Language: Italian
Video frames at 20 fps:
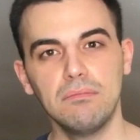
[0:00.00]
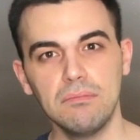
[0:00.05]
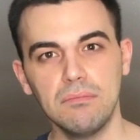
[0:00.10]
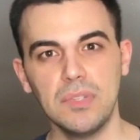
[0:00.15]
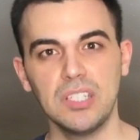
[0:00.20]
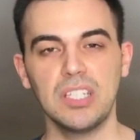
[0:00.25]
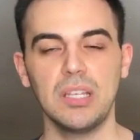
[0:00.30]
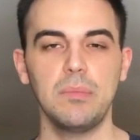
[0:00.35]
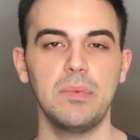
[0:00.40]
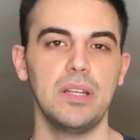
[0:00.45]
mi
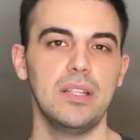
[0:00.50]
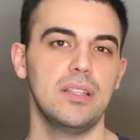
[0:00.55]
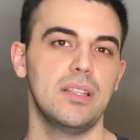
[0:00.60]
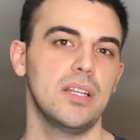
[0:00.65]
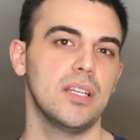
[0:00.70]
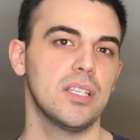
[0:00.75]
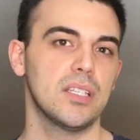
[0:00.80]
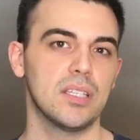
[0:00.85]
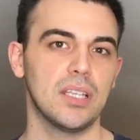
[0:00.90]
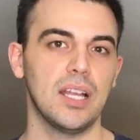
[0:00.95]
sembri
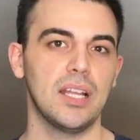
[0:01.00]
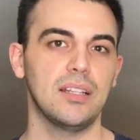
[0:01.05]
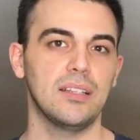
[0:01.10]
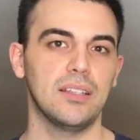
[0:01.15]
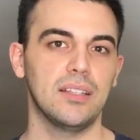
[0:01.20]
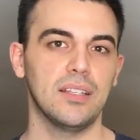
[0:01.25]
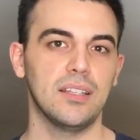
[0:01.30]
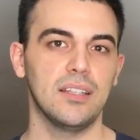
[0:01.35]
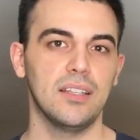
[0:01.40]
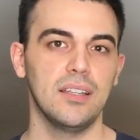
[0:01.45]

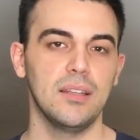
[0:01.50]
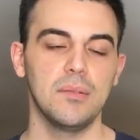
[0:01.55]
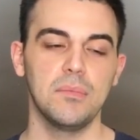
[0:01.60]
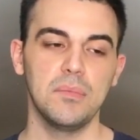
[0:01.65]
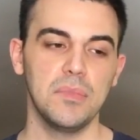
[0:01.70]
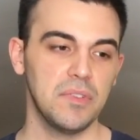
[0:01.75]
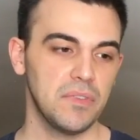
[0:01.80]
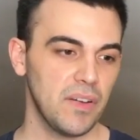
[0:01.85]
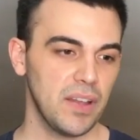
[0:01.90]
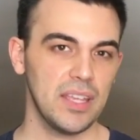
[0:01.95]
interessante,
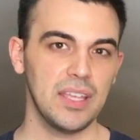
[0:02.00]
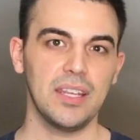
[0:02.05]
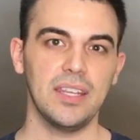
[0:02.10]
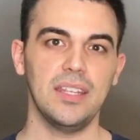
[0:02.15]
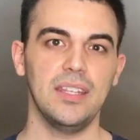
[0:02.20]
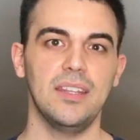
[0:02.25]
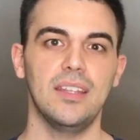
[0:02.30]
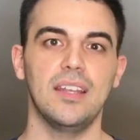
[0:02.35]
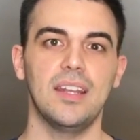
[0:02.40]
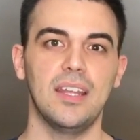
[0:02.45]
mi fai
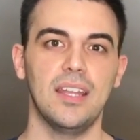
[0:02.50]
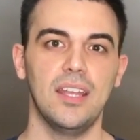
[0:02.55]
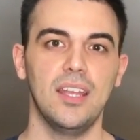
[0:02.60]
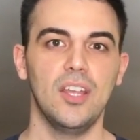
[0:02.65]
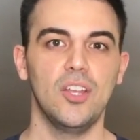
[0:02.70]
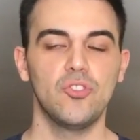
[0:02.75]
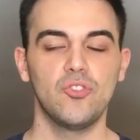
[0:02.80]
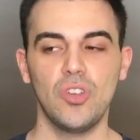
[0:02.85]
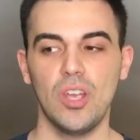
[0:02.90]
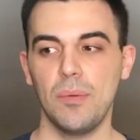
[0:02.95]
ridere,
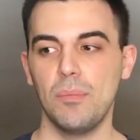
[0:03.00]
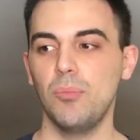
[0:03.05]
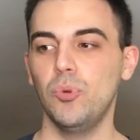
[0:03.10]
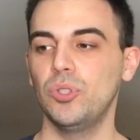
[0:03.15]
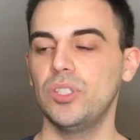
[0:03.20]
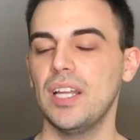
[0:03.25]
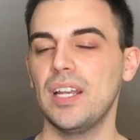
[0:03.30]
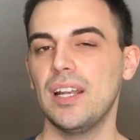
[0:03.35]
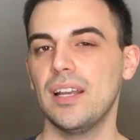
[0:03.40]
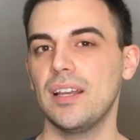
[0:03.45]
cioè
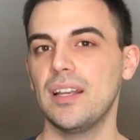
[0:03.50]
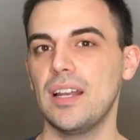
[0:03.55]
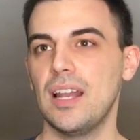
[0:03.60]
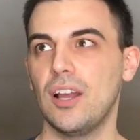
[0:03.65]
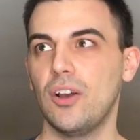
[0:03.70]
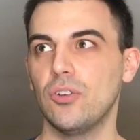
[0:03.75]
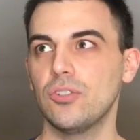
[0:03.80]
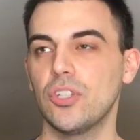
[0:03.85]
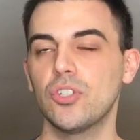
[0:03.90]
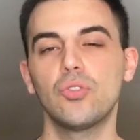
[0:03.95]
buttare anche la
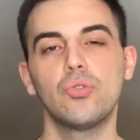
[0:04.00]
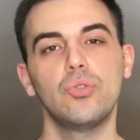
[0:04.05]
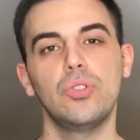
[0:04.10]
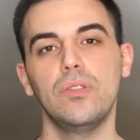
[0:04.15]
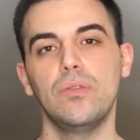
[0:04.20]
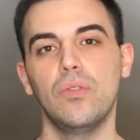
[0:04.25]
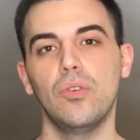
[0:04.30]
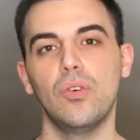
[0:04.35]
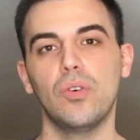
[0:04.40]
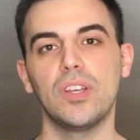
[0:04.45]
cosa su di
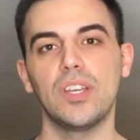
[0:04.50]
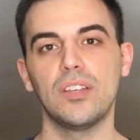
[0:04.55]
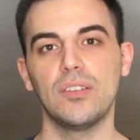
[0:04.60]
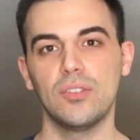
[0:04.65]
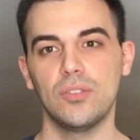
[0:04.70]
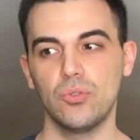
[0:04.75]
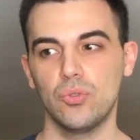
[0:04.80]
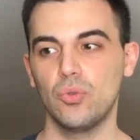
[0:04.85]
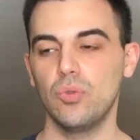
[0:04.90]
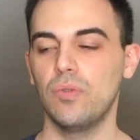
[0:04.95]

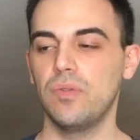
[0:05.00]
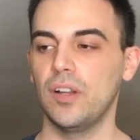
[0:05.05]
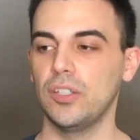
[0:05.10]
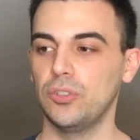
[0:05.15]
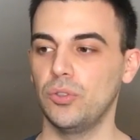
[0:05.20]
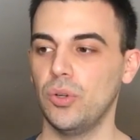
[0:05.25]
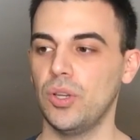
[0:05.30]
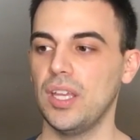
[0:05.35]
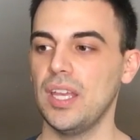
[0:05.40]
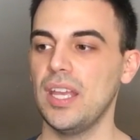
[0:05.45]
voi, sul
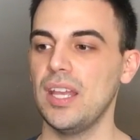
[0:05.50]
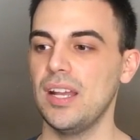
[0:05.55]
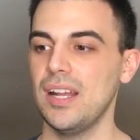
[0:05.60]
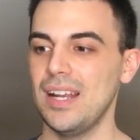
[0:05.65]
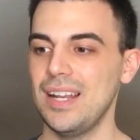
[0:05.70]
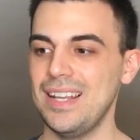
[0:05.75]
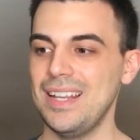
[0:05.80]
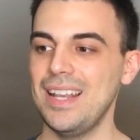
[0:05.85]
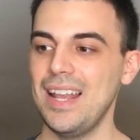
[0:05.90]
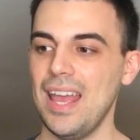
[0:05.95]
fatto che
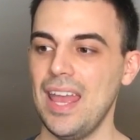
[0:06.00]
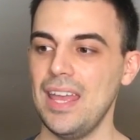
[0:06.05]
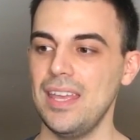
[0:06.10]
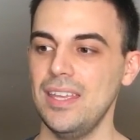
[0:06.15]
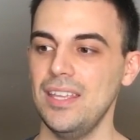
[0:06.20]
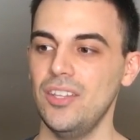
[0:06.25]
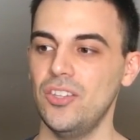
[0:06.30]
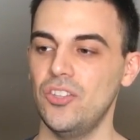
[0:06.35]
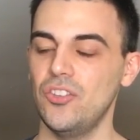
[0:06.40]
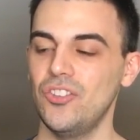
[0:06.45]

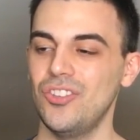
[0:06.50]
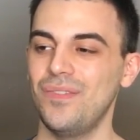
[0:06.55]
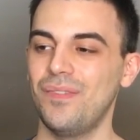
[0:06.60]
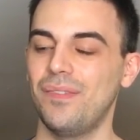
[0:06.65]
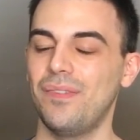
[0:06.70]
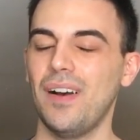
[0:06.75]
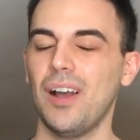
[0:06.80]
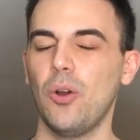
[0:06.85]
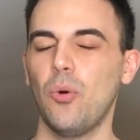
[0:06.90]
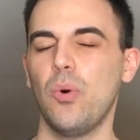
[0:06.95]
lei
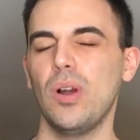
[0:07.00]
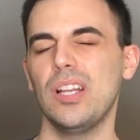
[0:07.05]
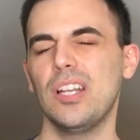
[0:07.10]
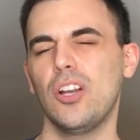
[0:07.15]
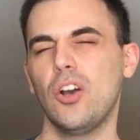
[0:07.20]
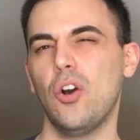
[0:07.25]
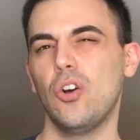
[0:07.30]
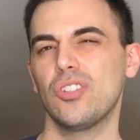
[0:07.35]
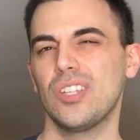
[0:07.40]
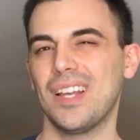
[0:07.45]
fa
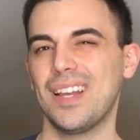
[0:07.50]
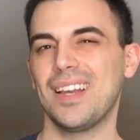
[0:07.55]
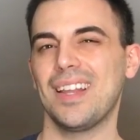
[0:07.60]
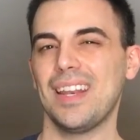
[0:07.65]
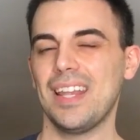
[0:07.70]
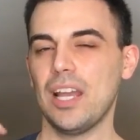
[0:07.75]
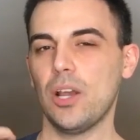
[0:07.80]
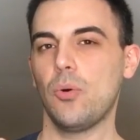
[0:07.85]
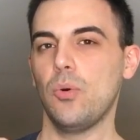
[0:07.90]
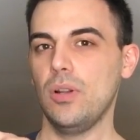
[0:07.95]
qualcosa,
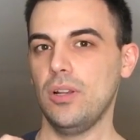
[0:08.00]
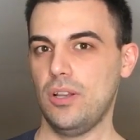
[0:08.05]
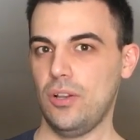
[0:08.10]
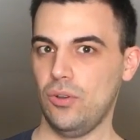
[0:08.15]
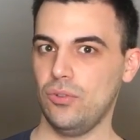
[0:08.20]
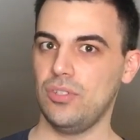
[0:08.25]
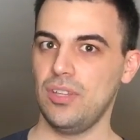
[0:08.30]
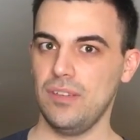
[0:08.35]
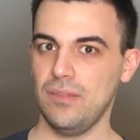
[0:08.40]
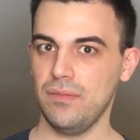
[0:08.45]
crea
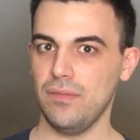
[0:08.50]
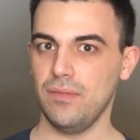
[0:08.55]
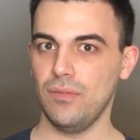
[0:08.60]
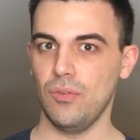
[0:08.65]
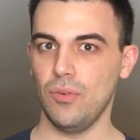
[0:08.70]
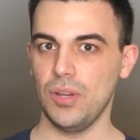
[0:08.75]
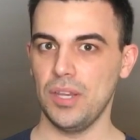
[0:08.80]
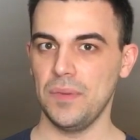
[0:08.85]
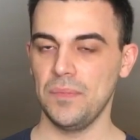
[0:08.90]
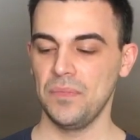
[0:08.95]
qualcosa in
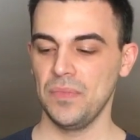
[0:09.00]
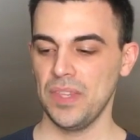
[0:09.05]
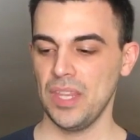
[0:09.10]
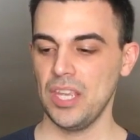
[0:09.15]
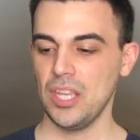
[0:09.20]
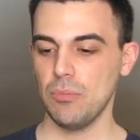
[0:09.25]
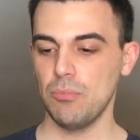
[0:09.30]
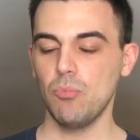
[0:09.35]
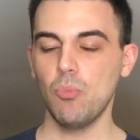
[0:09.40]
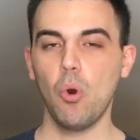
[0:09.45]
voi
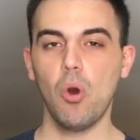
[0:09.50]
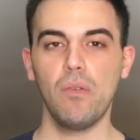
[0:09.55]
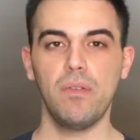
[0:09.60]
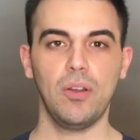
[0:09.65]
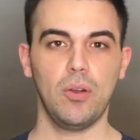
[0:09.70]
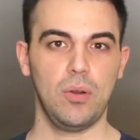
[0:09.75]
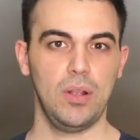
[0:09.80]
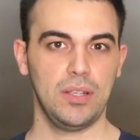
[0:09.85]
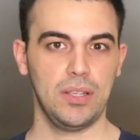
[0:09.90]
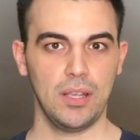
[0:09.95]

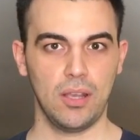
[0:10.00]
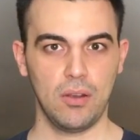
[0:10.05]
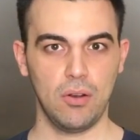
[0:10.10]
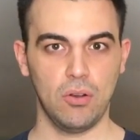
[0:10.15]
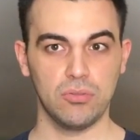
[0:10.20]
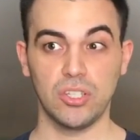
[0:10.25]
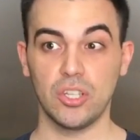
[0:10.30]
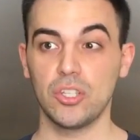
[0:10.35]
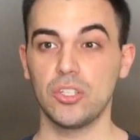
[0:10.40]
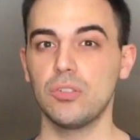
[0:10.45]
muove qualche
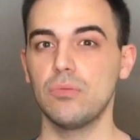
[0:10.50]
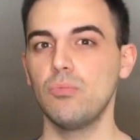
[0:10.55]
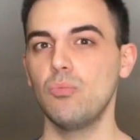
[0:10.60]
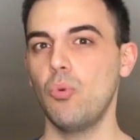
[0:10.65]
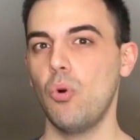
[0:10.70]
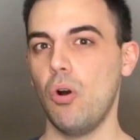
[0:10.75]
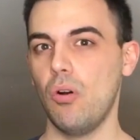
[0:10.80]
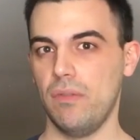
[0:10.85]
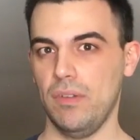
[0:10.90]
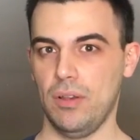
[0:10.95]
cosa,
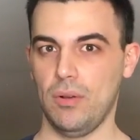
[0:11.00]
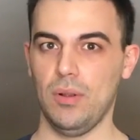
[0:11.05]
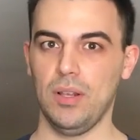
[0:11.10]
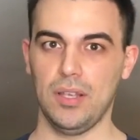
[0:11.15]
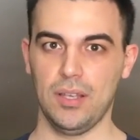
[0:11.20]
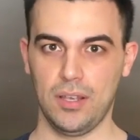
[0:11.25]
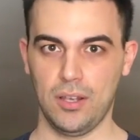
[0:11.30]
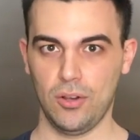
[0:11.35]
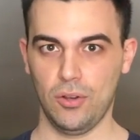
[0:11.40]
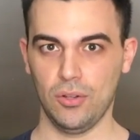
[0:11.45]
smuove
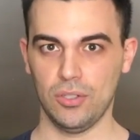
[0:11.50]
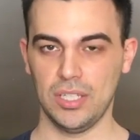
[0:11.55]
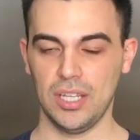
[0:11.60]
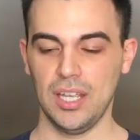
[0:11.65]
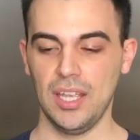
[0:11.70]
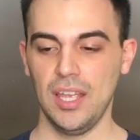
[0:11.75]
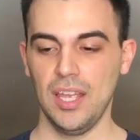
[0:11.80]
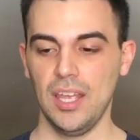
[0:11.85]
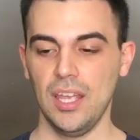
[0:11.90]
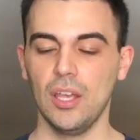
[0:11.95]
qualche cosa.